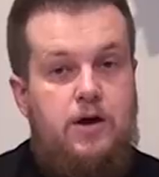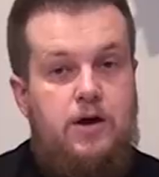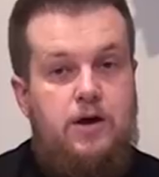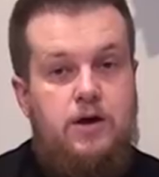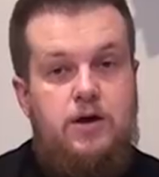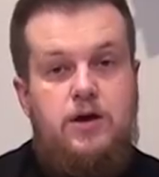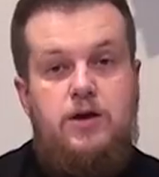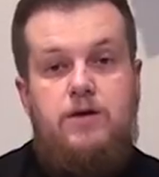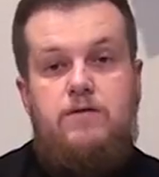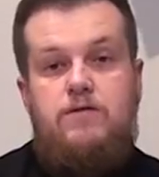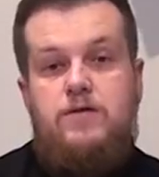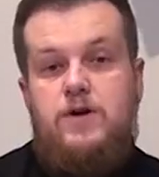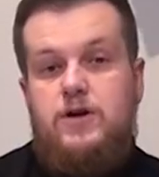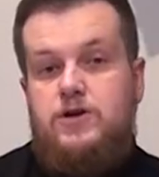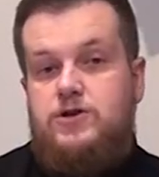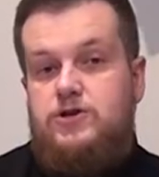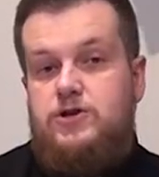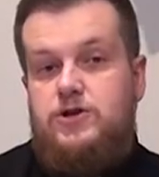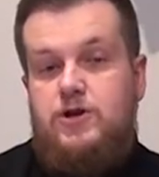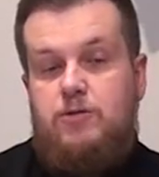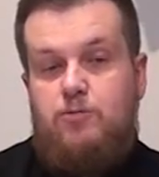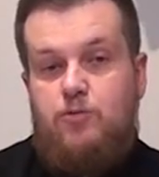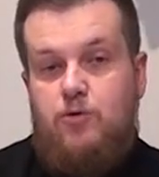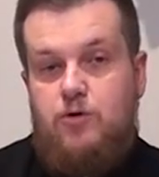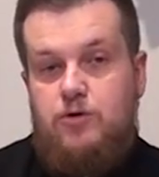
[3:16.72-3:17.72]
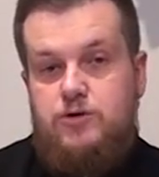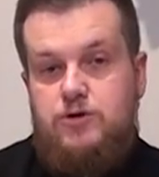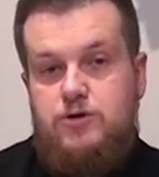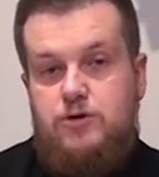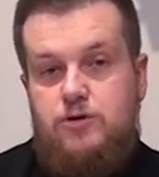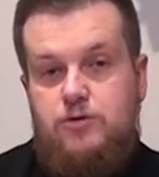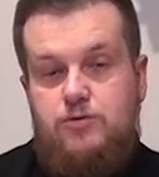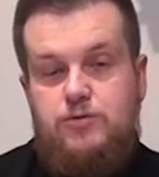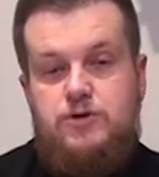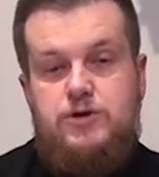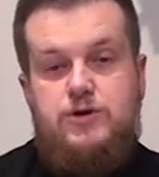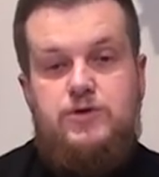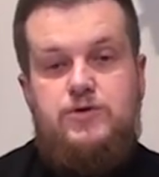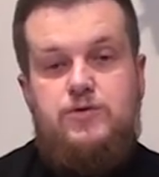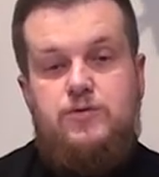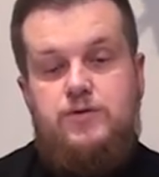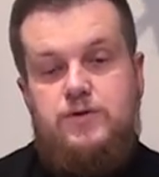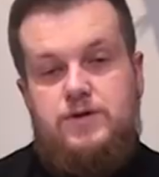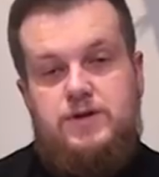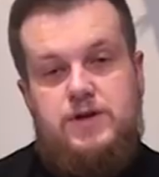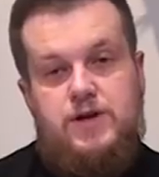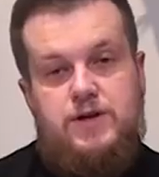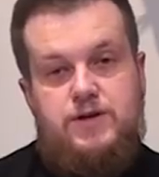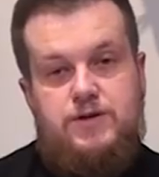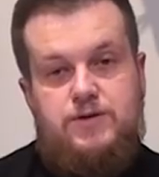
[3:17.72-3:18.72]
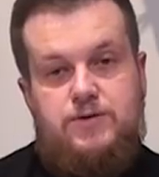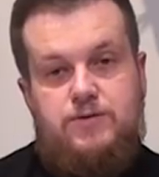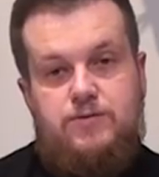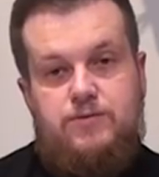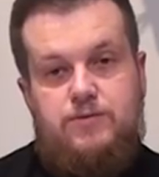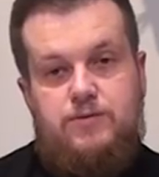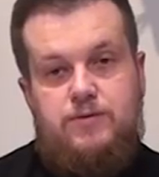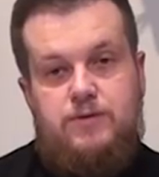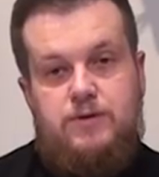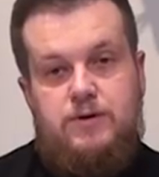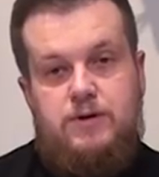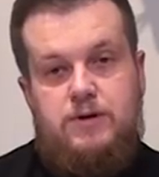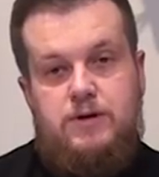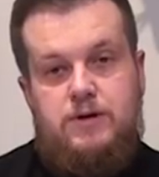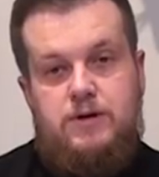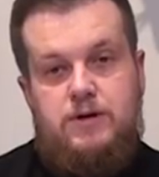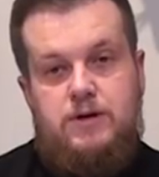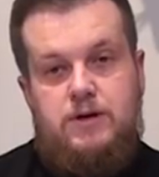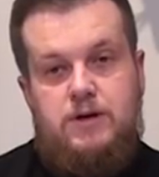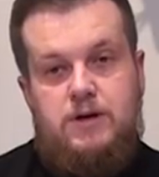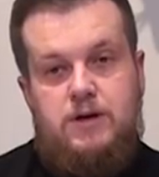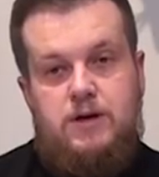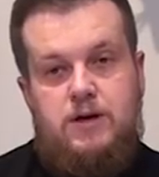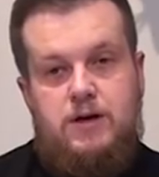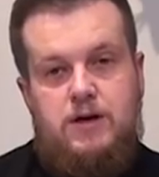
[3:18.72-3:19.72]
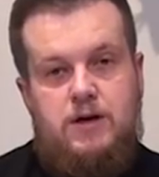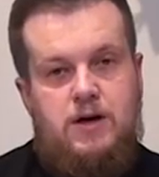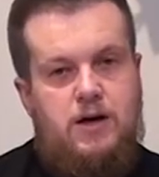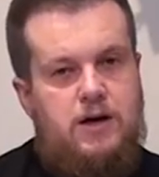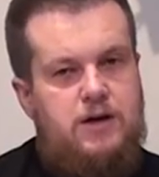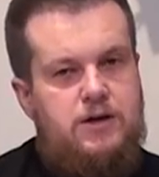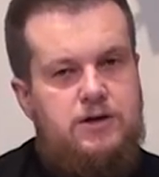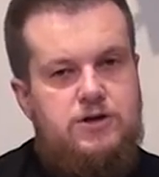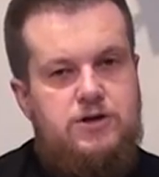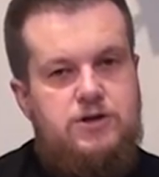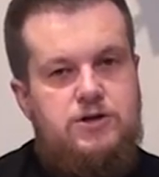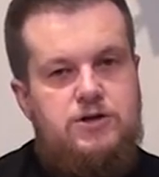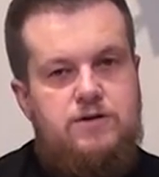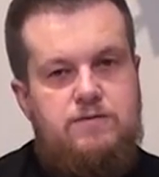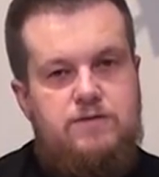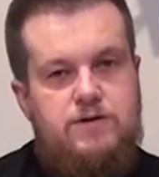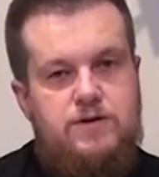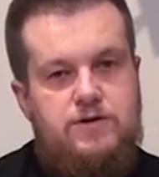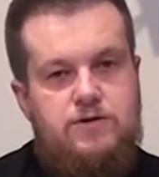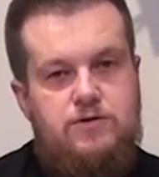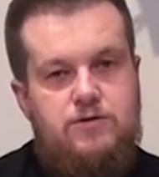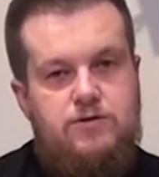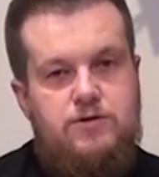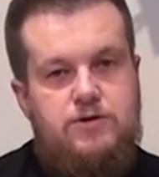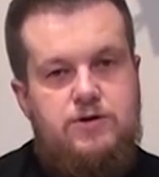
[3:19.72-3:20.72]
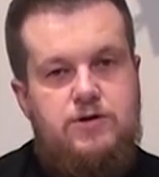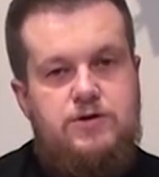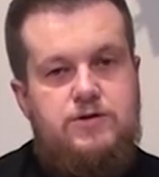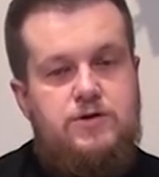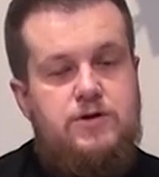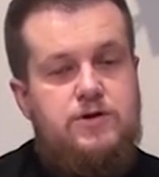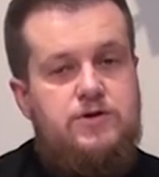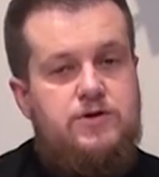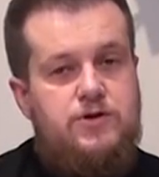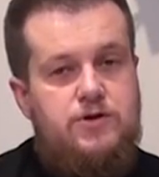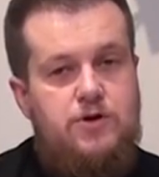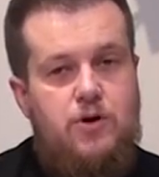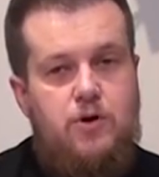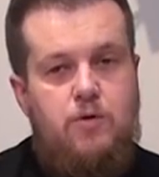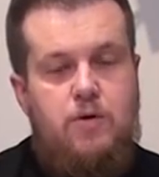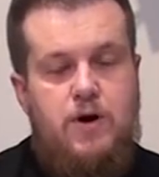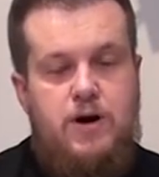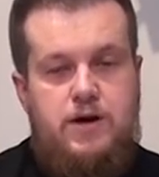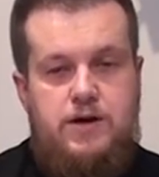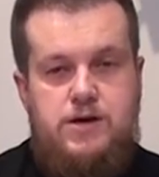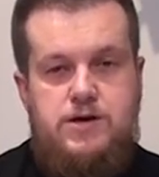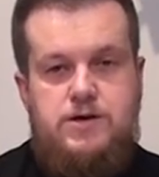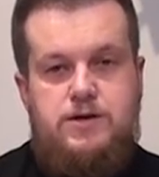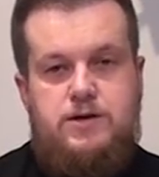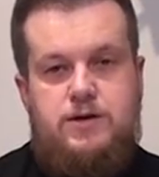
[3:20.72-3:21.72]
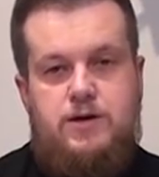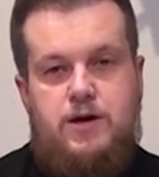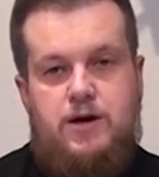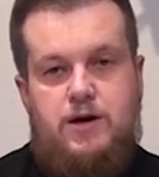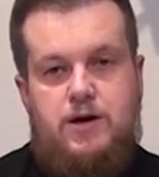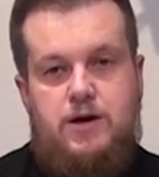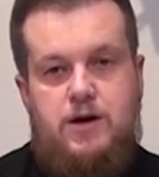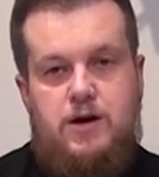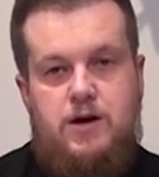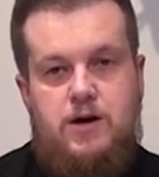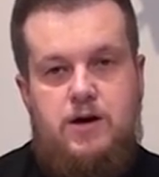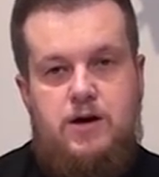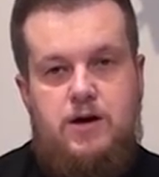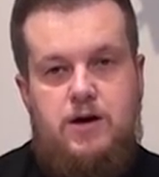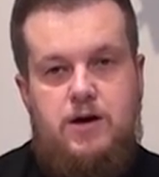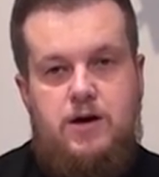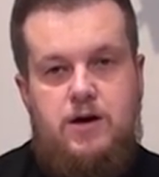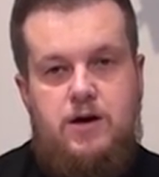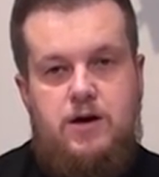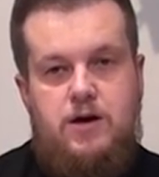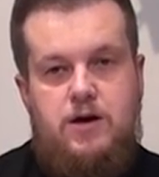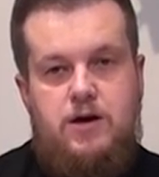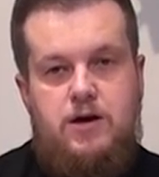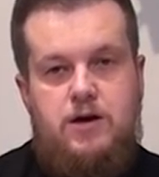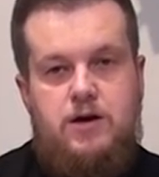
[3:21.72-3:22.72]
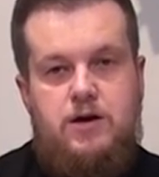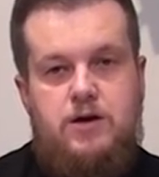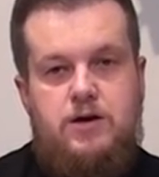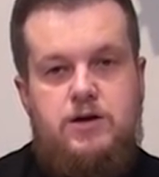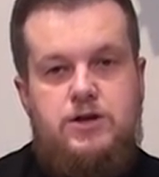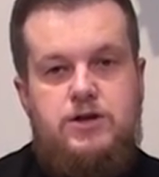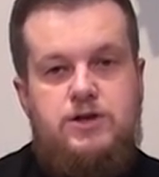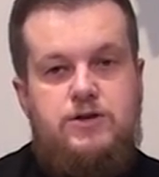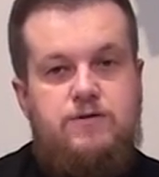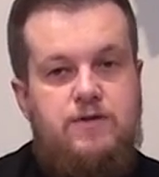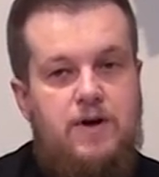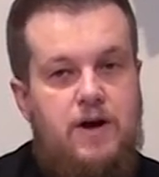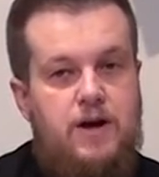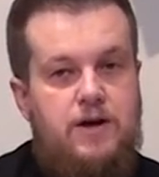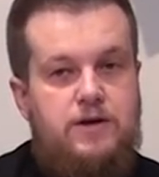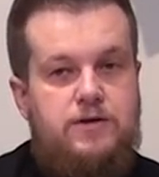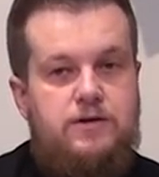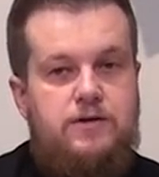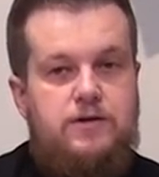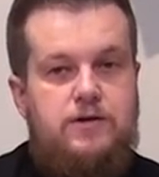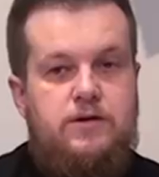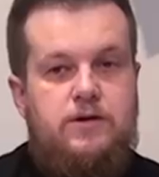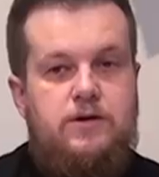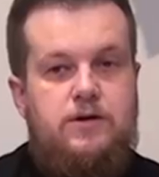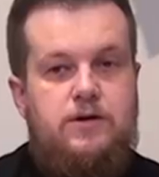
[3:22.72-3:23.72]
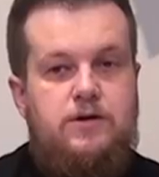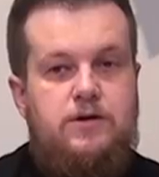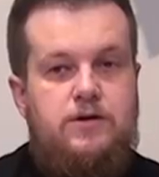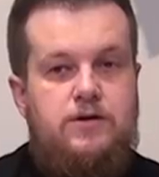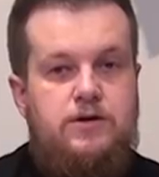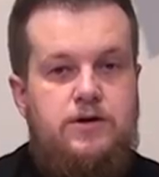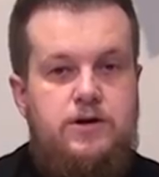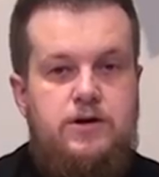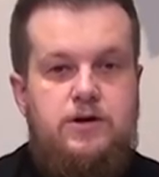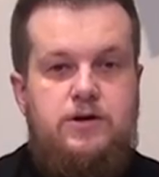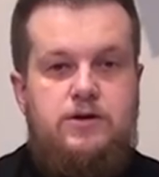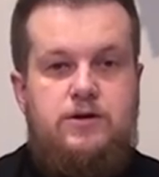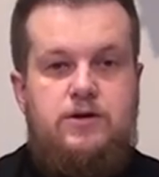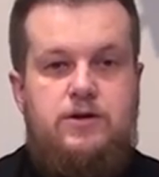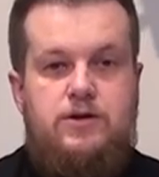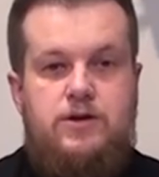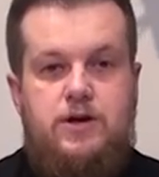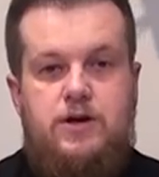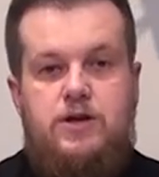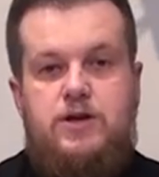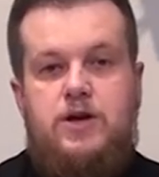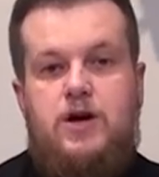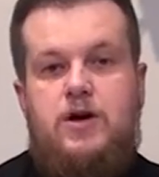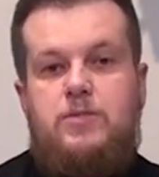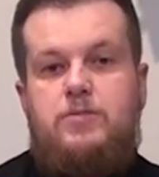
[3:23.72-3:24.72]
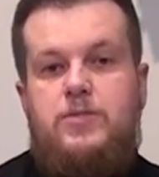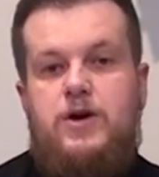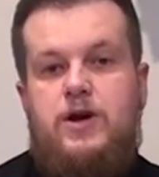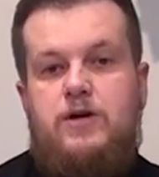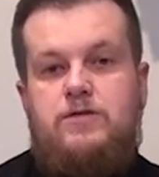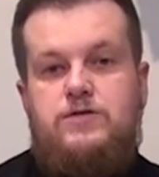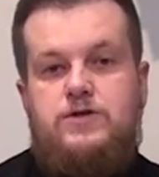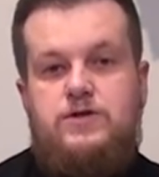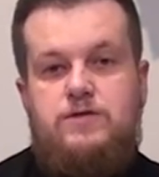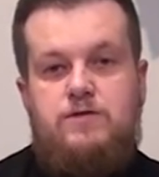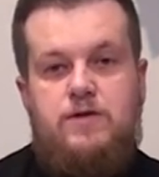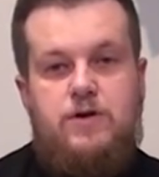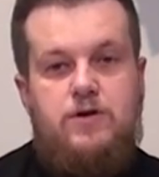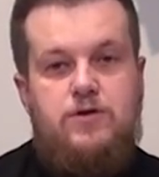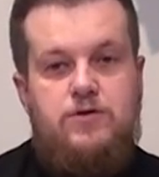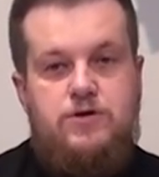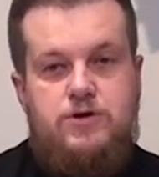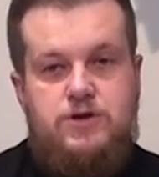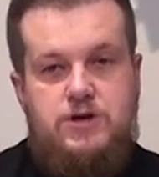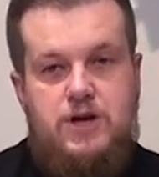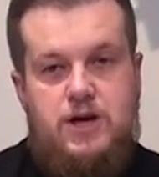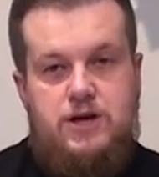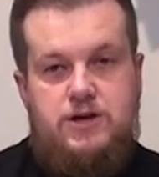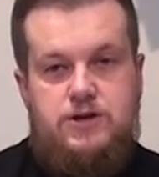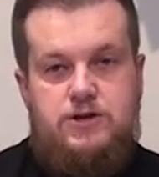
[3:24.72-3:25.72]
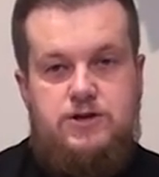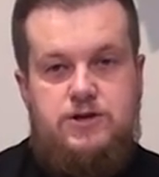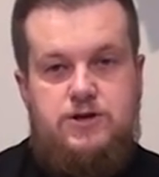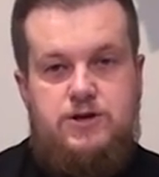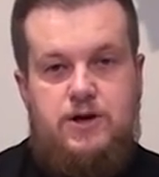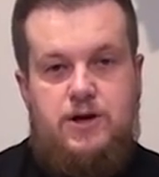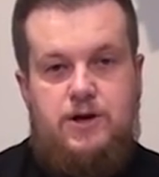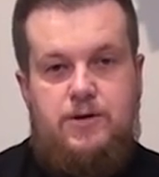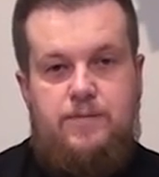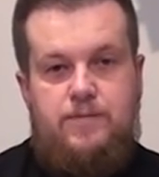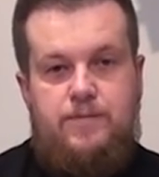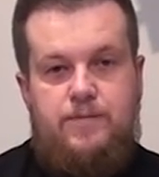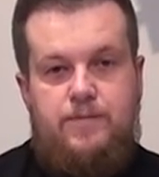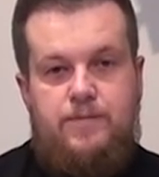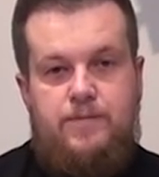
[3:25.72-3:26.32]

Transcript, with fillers: i wiecznie młodzi ludzie sukcesu. Ale rzeczywistość jest zgoła inna. Świat nigdy nie da prawdziwego szczęścia.